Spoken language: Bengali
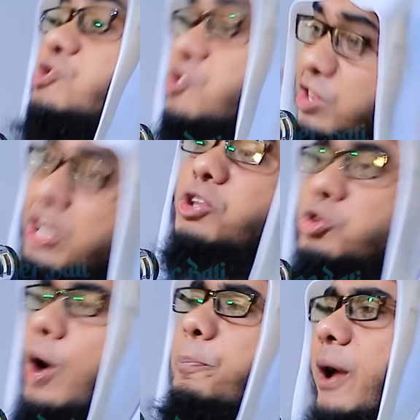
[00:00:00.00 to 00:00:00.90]

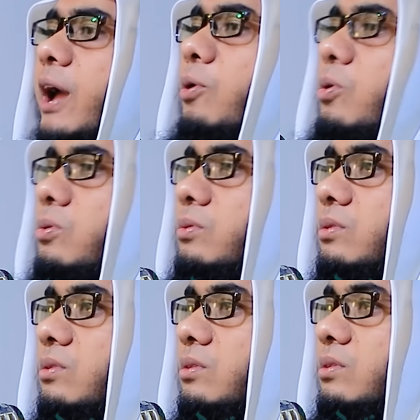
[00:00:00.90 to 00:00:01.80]
অস্তিত্ব পেয়ে
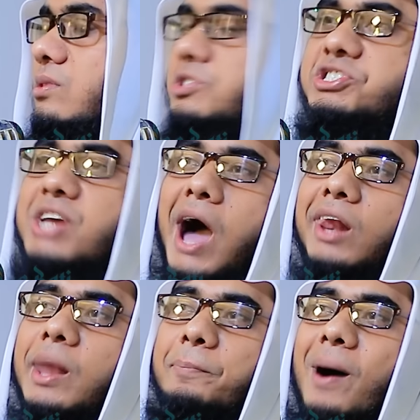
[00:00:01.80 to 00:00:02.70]
সে
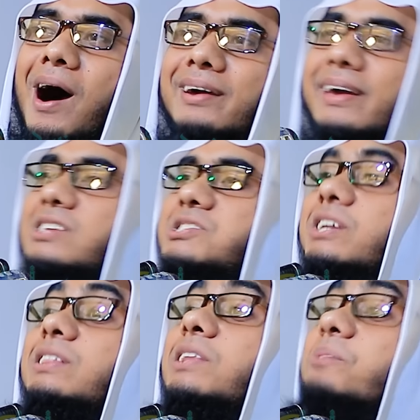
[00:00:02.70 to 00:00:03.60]
আল্লাহ পাককে
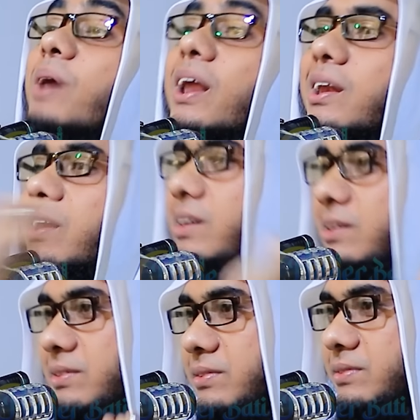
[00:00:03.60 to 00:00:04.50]
চিনতে পারে
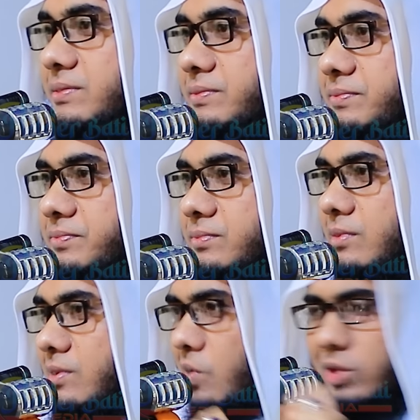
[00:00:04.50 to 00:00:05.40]

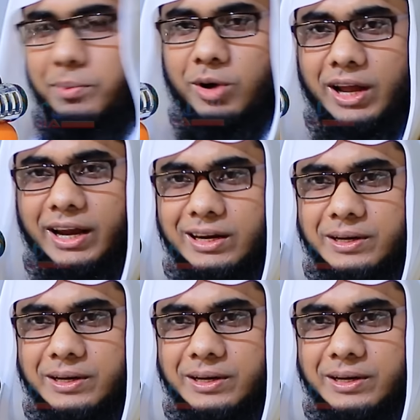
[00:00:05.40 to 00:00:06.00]
কথা বলেন